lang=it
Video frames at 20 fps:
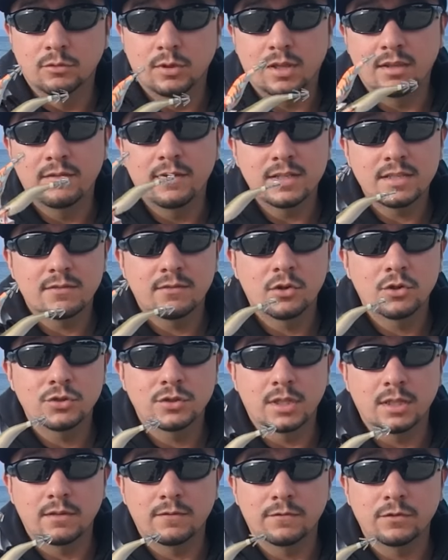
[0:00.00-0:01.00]
mm, una, diversa
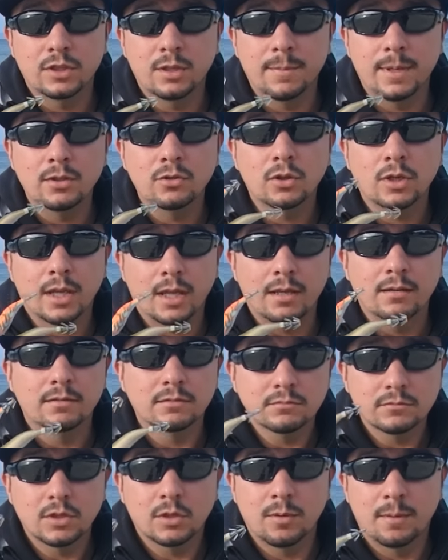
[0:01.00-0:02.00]
velocità di affondamento che,
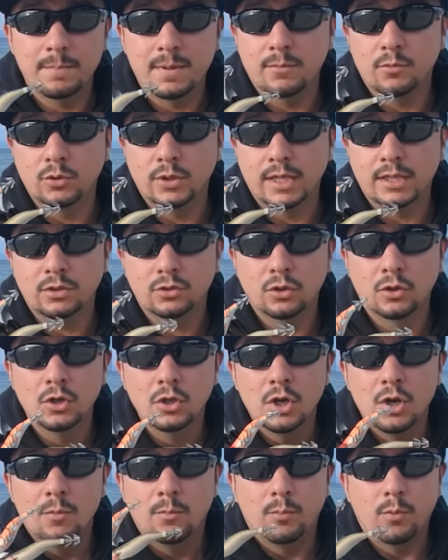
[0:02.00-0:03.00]
come abbiamo detto,
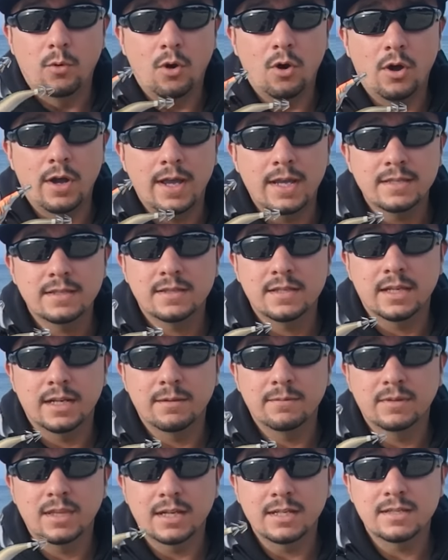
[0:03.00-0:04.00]
può
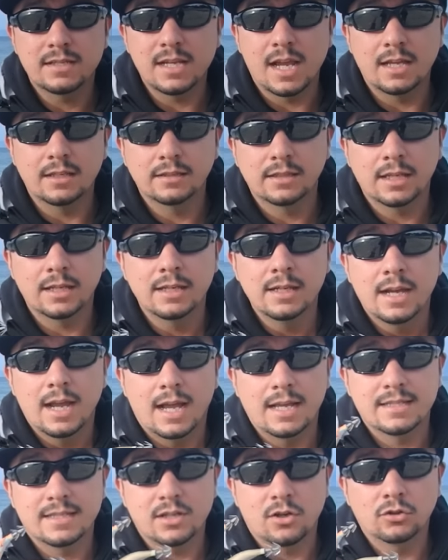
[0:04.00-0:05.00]
essere interessante
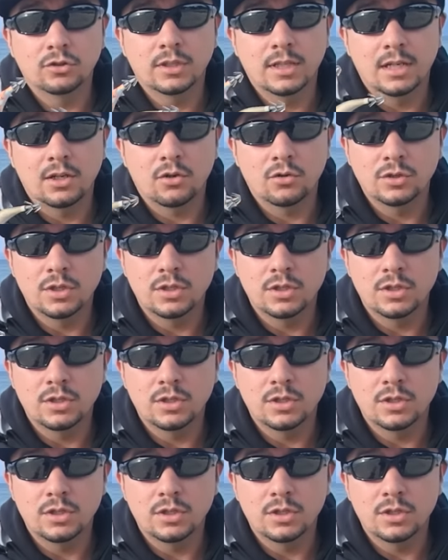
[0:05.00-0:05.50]
a seconda delle